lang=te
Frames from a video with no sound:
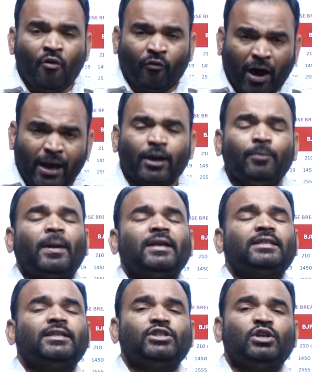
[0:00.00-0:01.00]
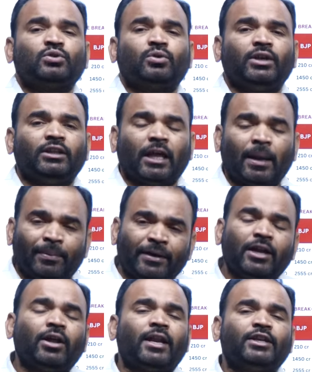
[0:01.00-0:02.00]
వాళ్ళను ప్రసన్నం చేసుకొని తన
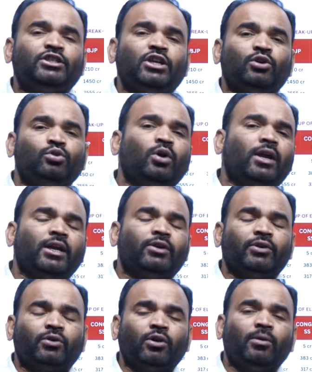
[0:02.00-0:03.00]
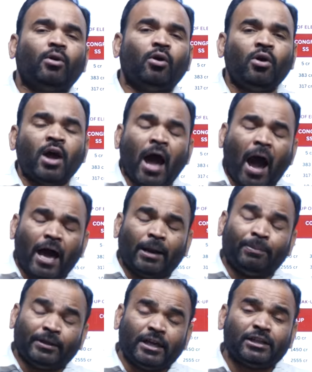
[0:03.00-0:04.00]
బిడ్డను అరెస్ట్ చేయొద్దు అనేటువంటి కోణంలో ఆయన
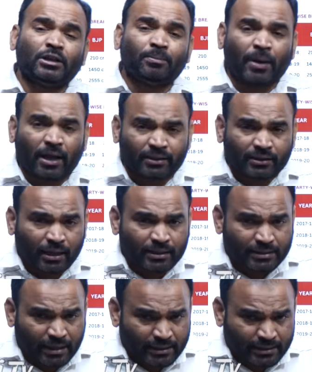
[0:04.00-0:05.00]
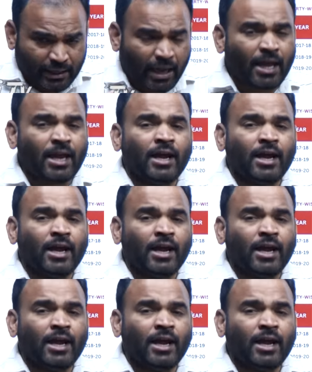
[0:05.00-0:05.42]
పెద్ద ఎత్తున ప్రయత్నాలు చేస్తే